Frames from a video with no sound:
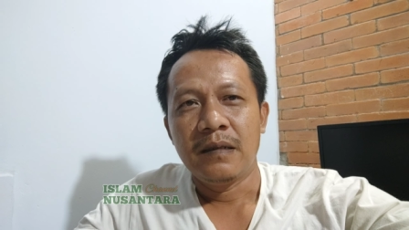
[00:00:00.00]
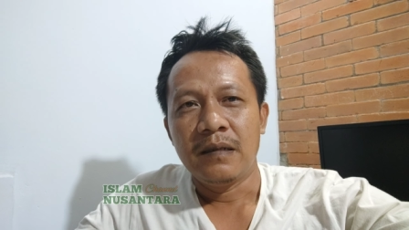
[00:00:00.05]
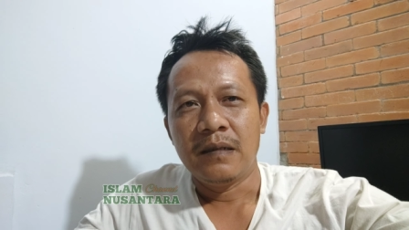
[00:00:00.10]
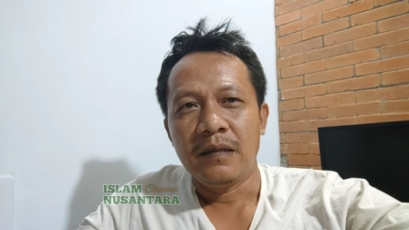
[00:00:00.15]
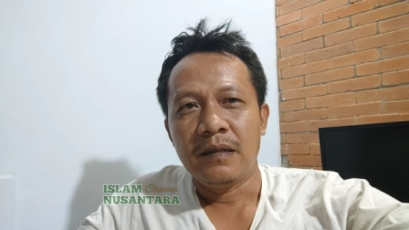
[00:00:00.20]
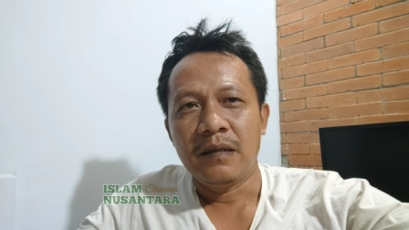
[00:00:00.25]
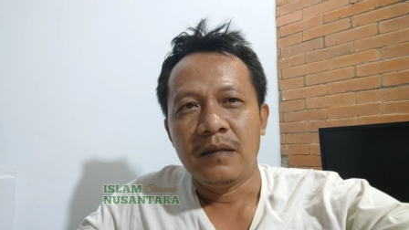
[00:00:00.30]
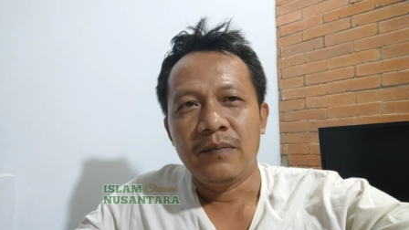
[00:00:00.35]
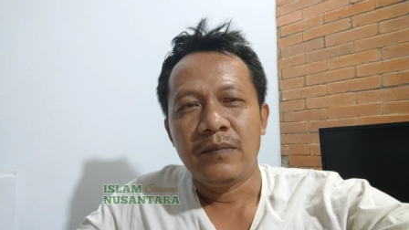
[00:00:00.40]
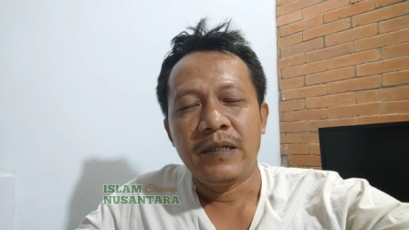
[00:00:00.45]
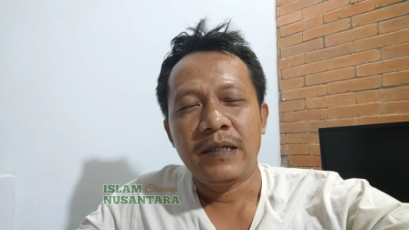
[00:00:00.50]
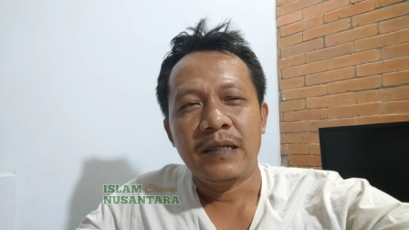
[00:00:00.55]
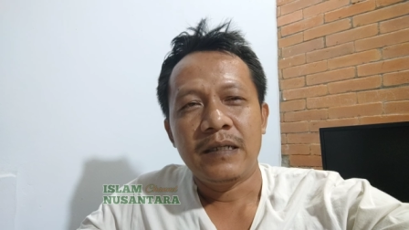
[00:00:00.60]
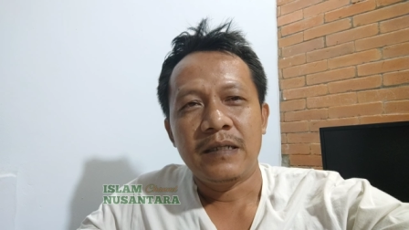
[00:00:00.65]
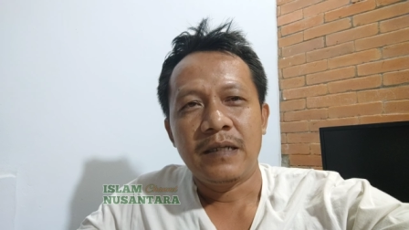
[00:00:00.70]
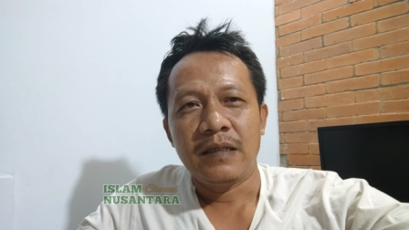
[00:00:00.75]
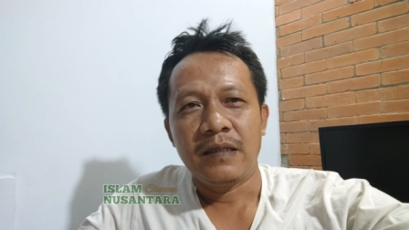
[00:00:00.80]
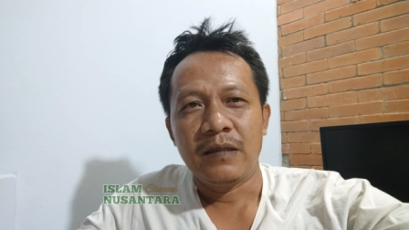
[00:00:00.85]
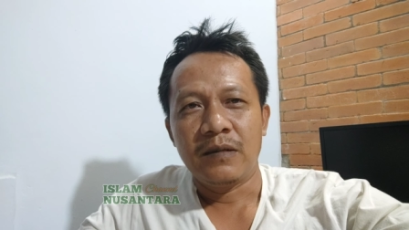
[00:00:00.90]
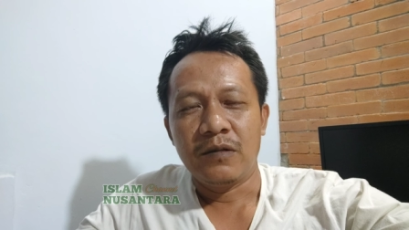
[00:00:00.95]
e,
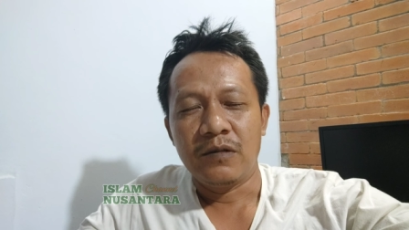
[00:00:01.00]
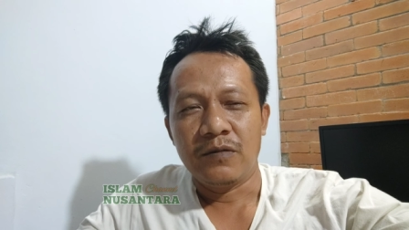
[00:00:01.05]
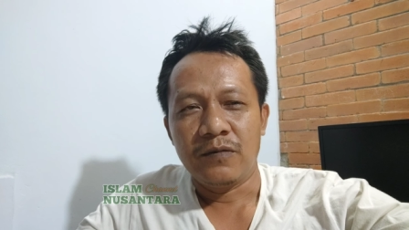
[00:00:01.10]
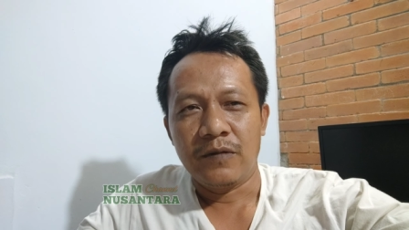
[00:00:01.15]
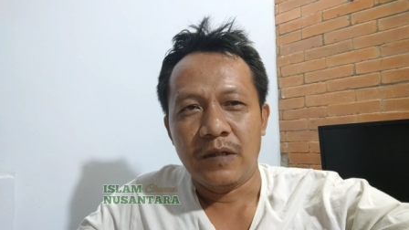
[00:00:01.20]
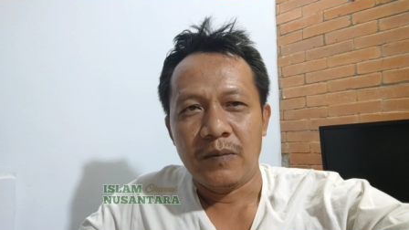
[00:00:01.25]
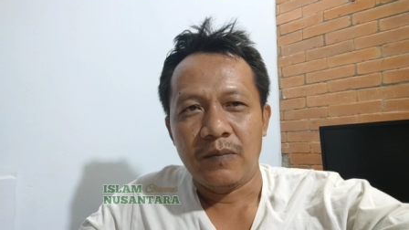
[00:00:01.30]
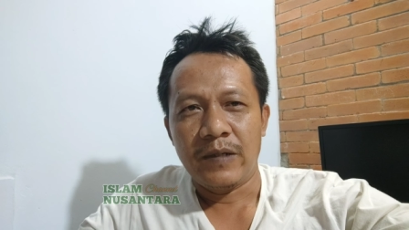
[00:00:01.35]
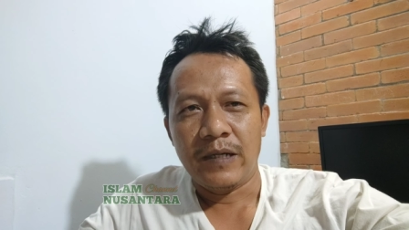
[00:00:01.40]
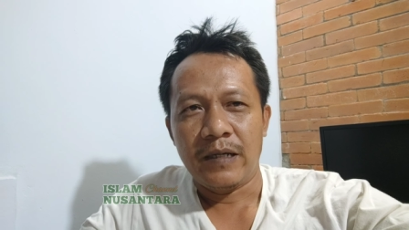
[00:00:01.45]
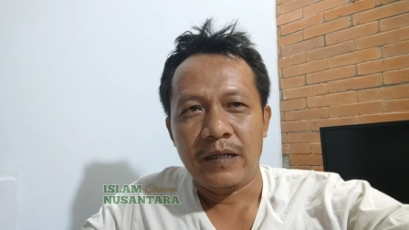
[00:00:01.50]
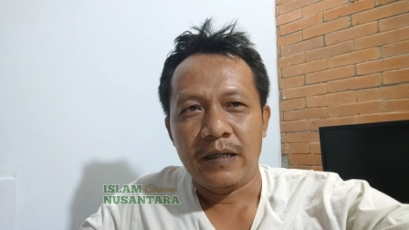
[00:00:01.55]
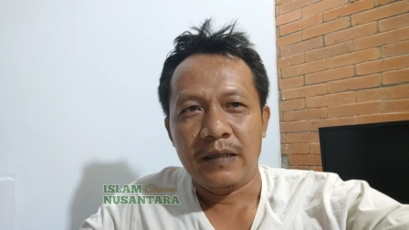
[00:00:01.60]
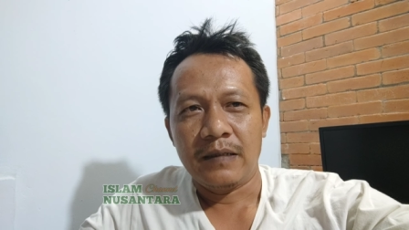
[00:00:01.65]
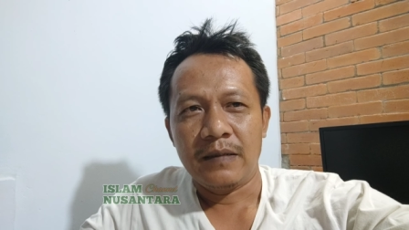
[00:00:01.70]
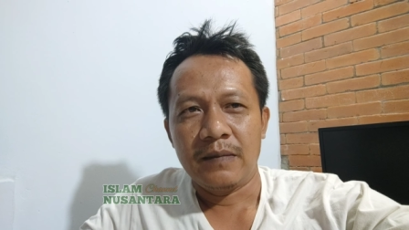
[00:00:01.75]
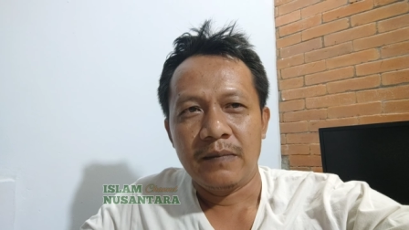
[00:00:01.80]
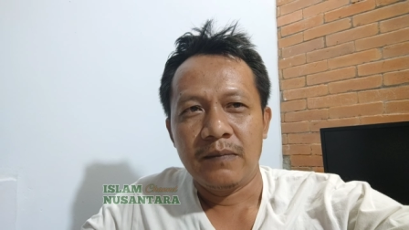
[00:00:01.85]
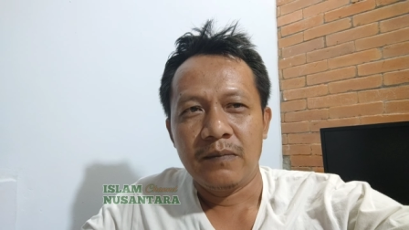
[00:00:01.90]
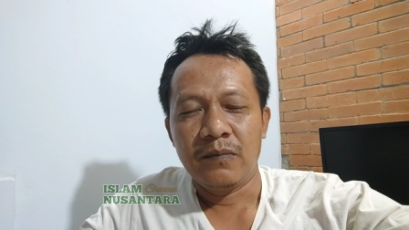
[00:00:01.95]
menasehati Gus Wat
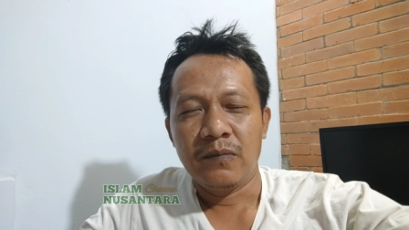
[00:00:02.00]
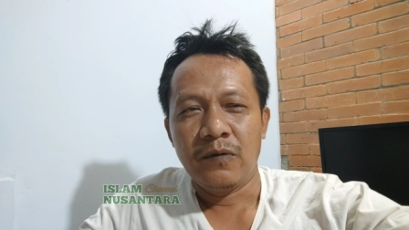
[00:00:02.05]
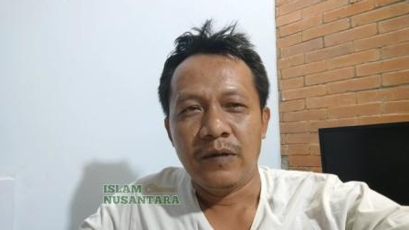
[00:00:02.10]
Pleret?